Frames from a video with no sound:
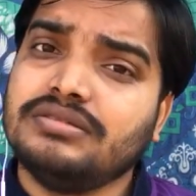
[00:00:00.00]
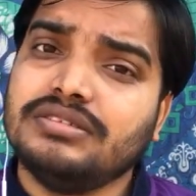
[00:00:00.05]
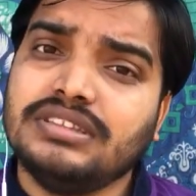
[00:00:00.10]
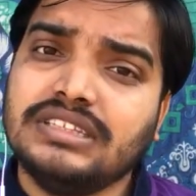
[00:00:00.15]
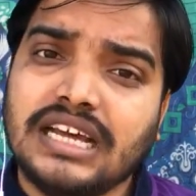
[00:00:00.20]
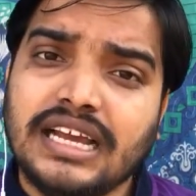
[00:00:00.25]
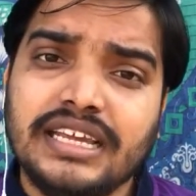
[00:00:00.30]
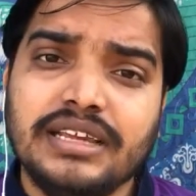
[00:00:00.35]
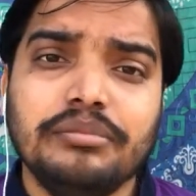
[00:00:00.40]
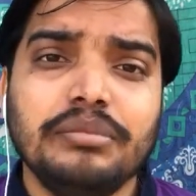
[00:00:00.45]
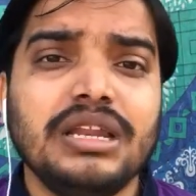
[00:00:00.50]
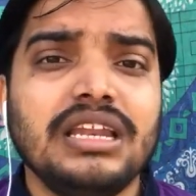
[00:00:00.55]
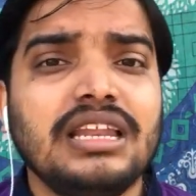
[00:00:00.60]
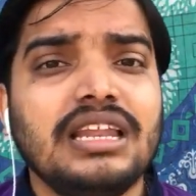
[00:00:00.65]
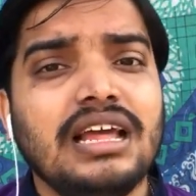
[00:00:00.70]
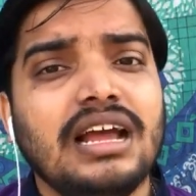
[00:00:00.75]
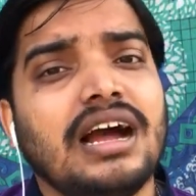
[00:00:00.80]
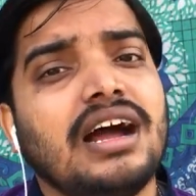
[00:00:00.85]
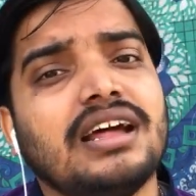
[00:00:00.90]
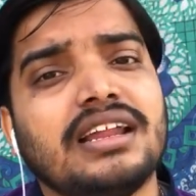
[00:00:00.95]
ना ही
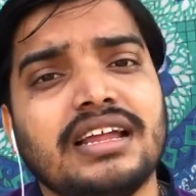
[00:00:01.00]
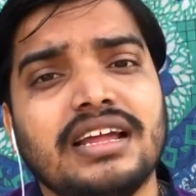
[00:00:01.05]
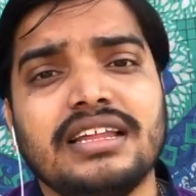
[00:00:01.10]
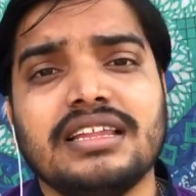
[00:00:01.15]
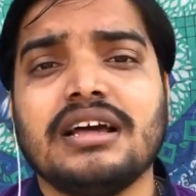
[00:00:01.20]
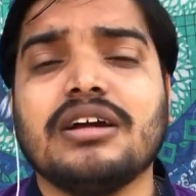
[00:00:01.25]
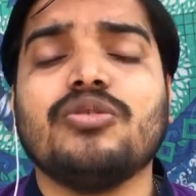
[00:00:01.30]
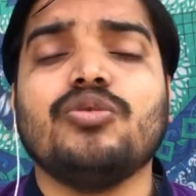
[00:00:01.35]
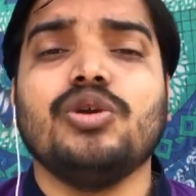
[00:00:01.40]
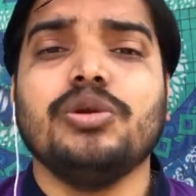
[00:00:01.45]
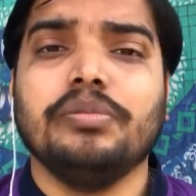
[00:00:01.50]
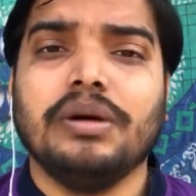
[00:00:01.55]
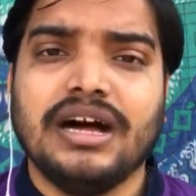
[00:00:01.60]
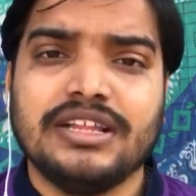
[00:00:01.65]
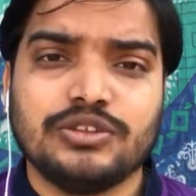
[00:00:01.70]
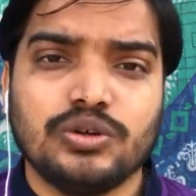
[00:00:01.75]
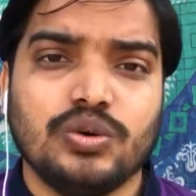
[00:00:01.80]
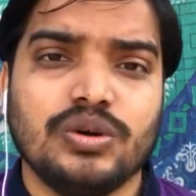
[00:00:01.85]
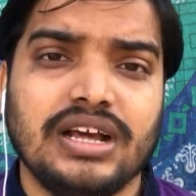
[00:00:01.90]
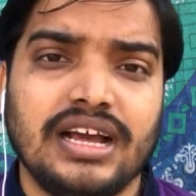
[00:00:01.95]
मिलने आ रहे हैं ना कोई
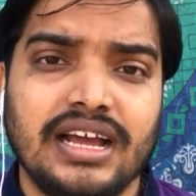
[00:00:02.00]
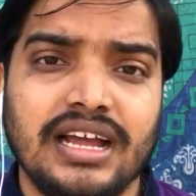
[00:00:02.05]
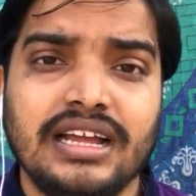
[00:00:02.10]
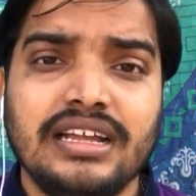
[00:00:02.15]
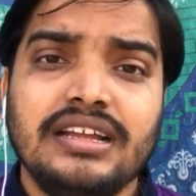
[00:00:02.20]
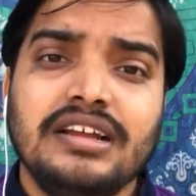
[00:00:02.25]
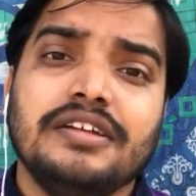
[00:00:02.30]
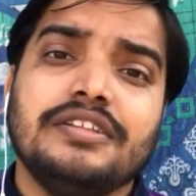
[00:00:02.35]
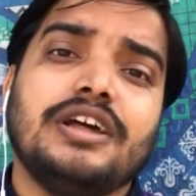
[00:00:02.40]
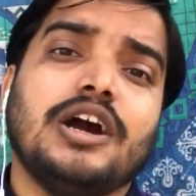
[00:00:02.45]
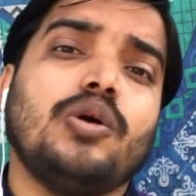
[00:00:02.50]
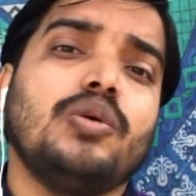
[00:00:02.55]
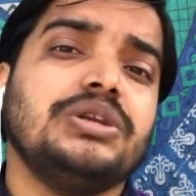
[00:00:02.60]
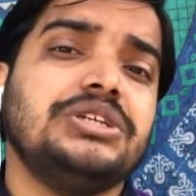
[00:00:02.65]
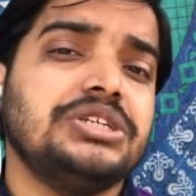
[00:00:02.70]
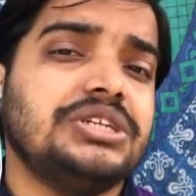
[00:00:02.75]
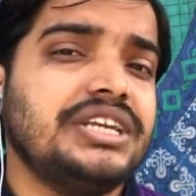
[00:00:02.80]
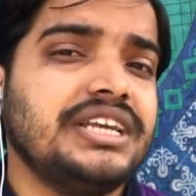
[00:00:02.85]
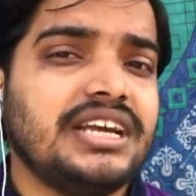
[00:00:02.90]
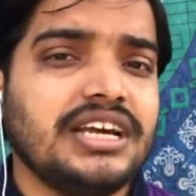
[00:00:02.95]
बात हो रहा है ना कोई
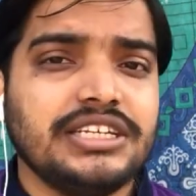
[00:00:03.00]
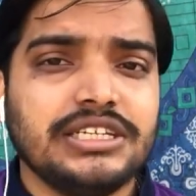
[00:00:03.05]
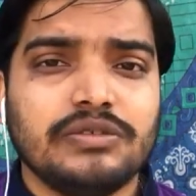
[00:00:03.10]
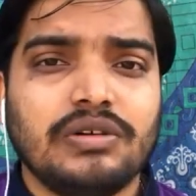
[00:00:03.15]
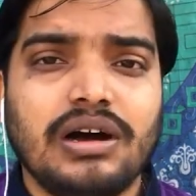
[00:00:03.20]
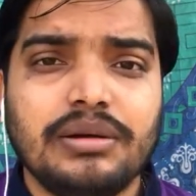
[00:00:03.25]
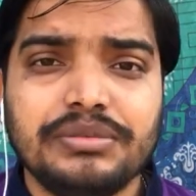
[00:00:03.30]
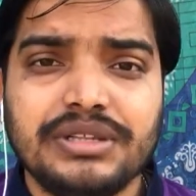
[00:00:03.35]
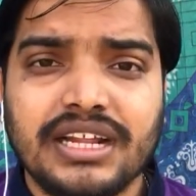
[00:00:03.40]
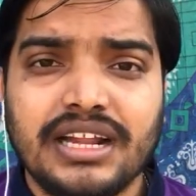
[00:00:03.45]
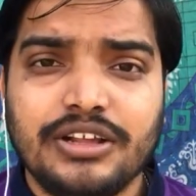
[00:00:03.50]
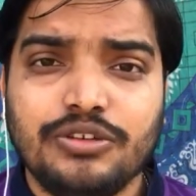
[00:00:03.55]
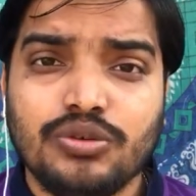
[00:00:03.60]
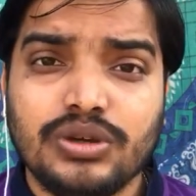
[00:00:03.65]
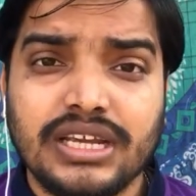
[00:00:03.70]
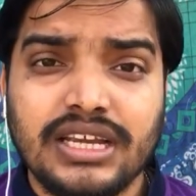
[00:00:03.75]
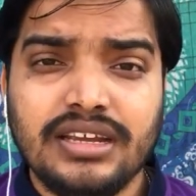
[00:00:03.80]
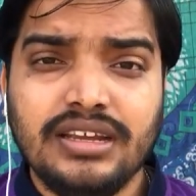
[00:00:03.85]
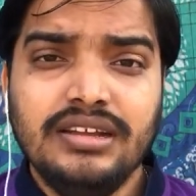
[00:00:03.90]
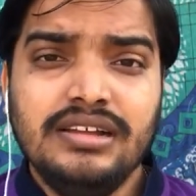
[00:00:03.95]
चिट्ठी का जवाब दे रहे
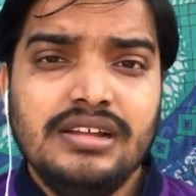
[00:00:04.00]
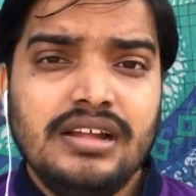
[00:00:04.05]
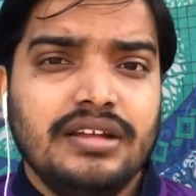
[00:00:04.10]
क्योंकि